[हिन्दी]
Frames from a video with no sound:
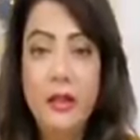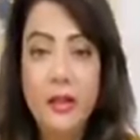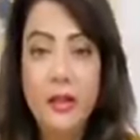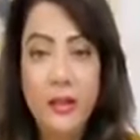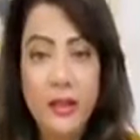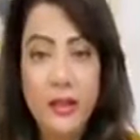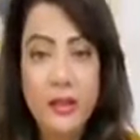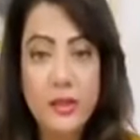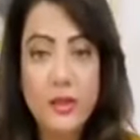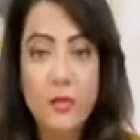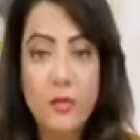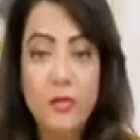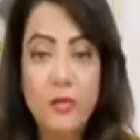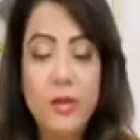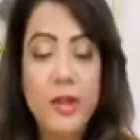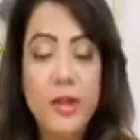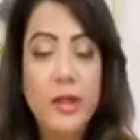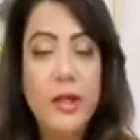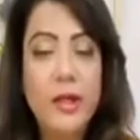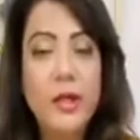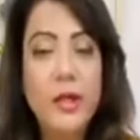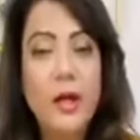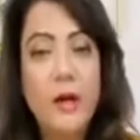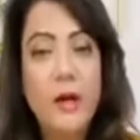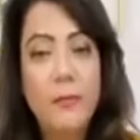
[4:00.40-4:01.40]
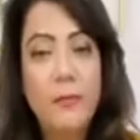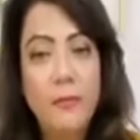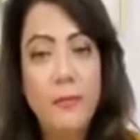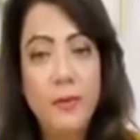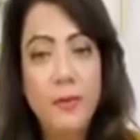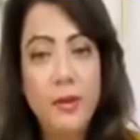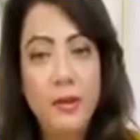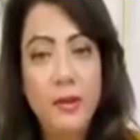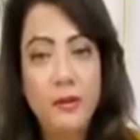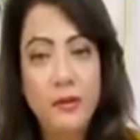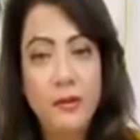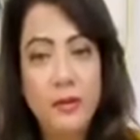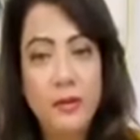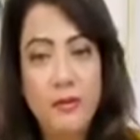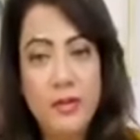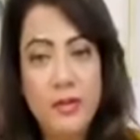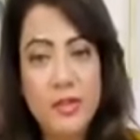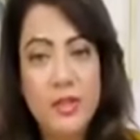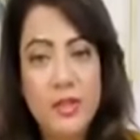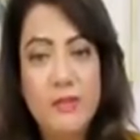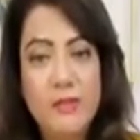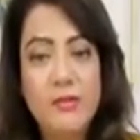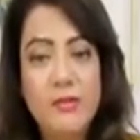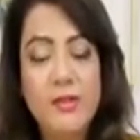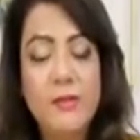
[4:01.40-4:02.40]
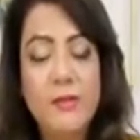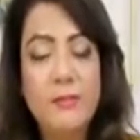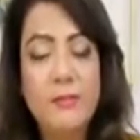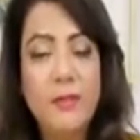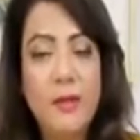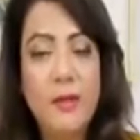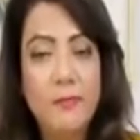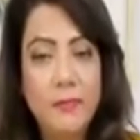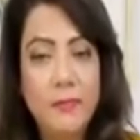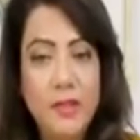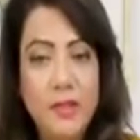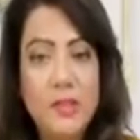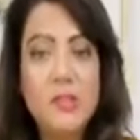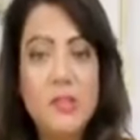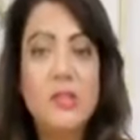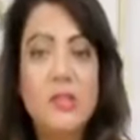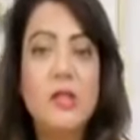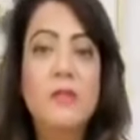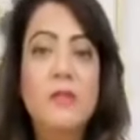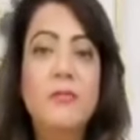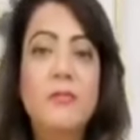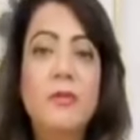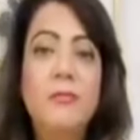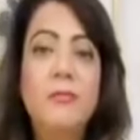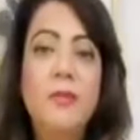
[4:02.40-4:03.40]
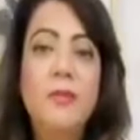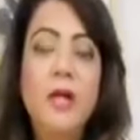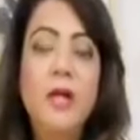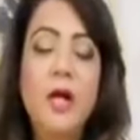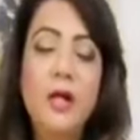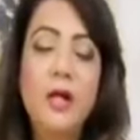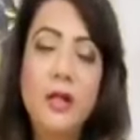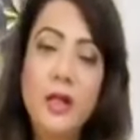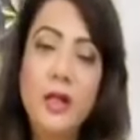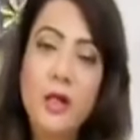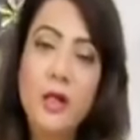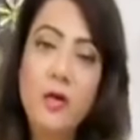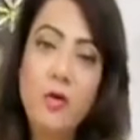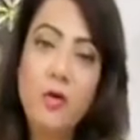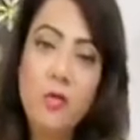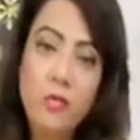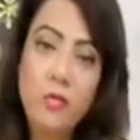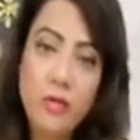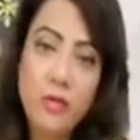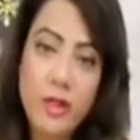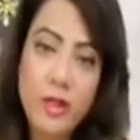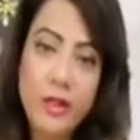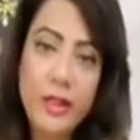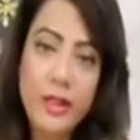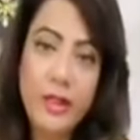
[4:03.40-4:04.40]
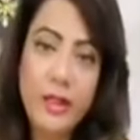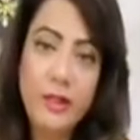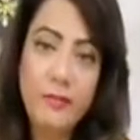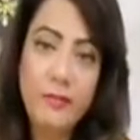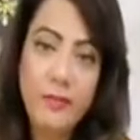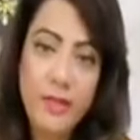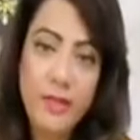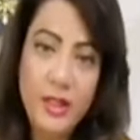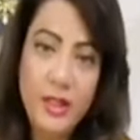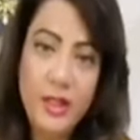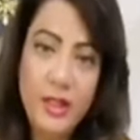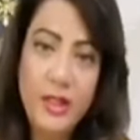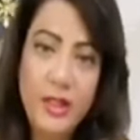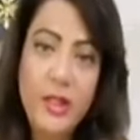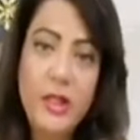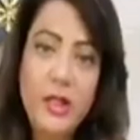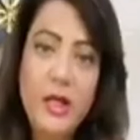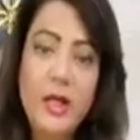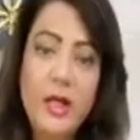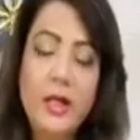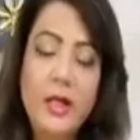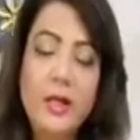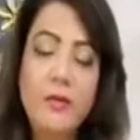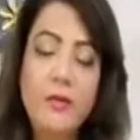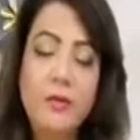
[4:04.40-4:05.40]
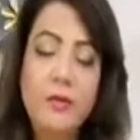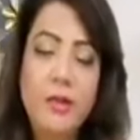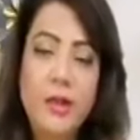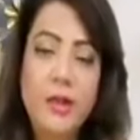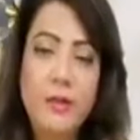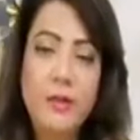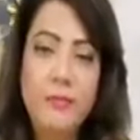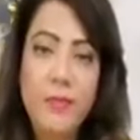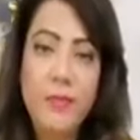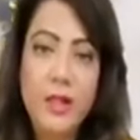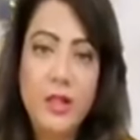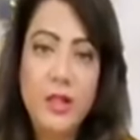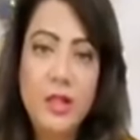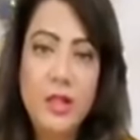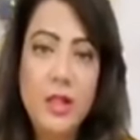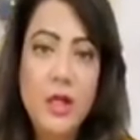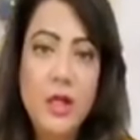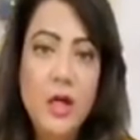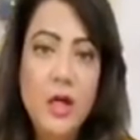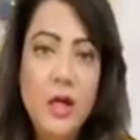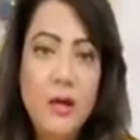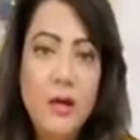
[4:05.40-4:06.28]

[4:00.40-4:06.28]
ये ज़रूर है कि अब नवाज शरीफ साहब का अपना स्टेटमेंट भी आ गया है और उनका कहना भी यही है कि उनकी बेटी